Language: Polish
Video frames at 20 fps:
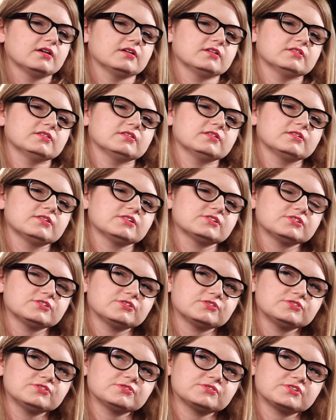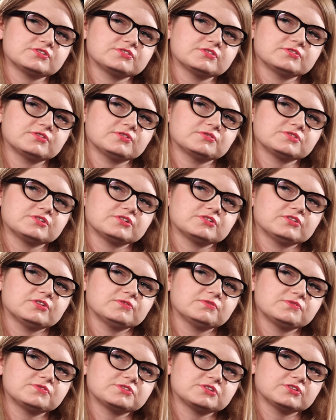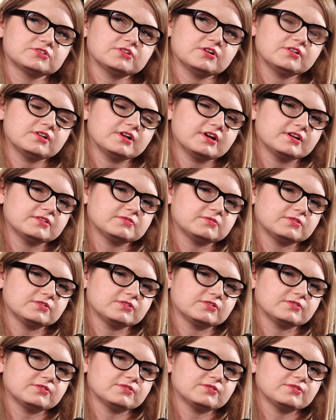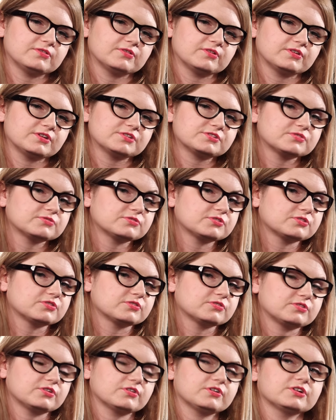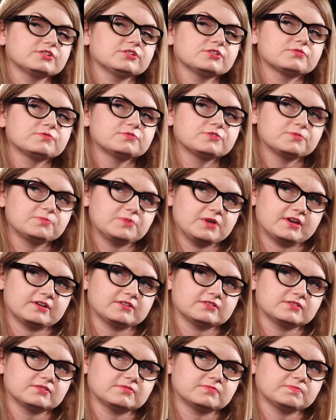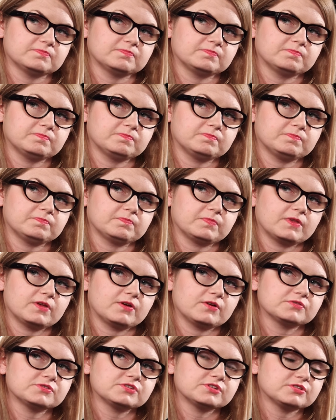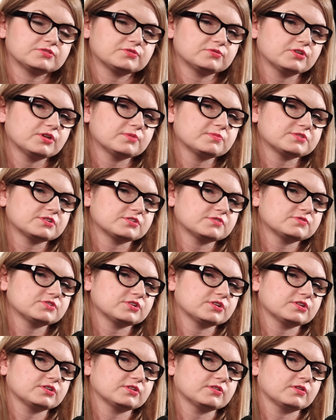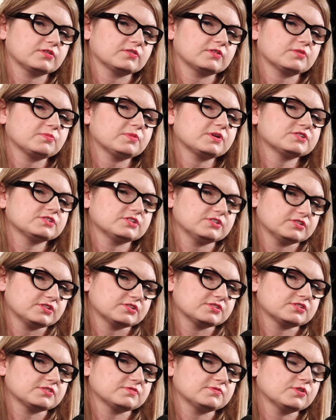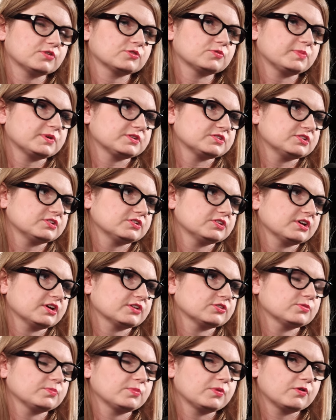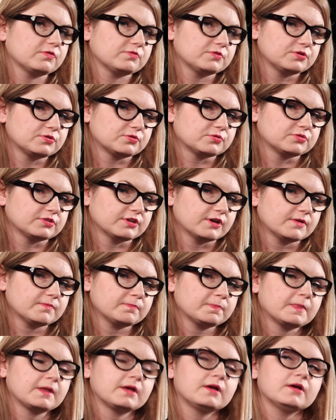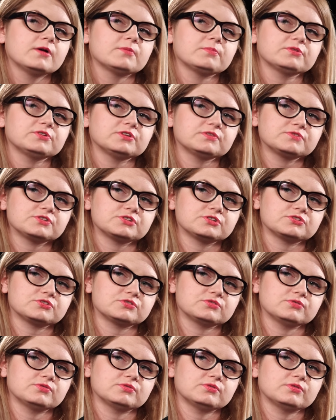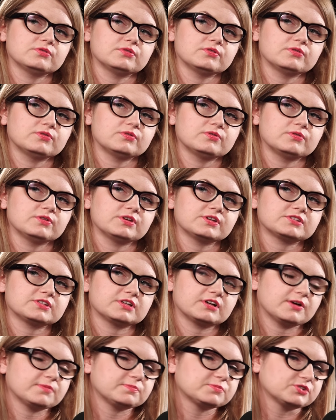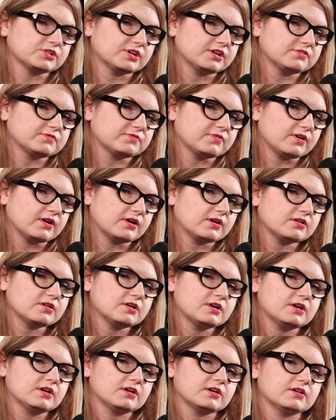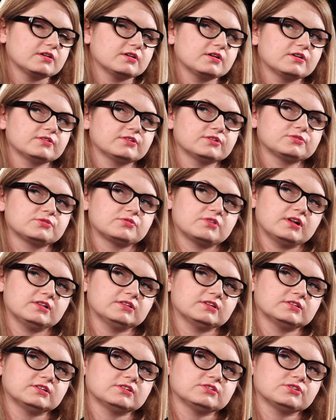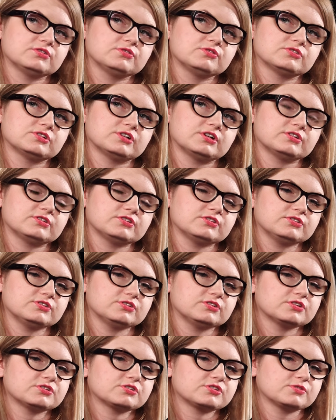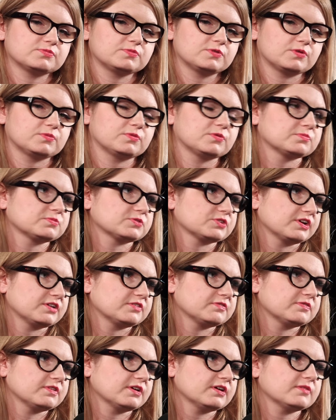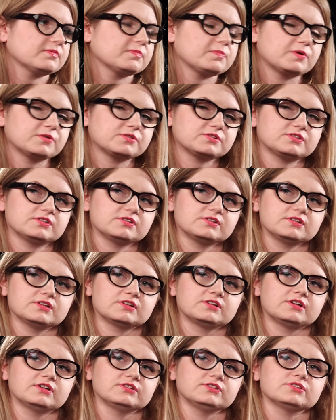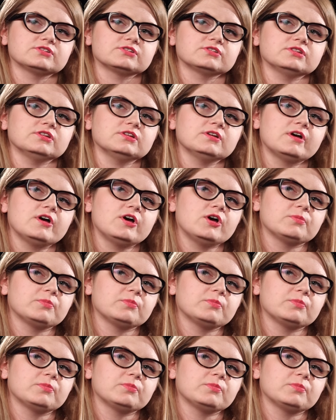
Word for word: E, jeśli chodzi o sezon koncertowy w Stodole, to jest on tr trochę nierównomierny. Mm, koncertujemy zazwyczaj najbardziej intensywnie od października do połowy grudnia. Potem w styczniu e, jest taka przerwa e, naturalna, dlatego że artyści też sobie robią przerwę, polscy i zagraniczni.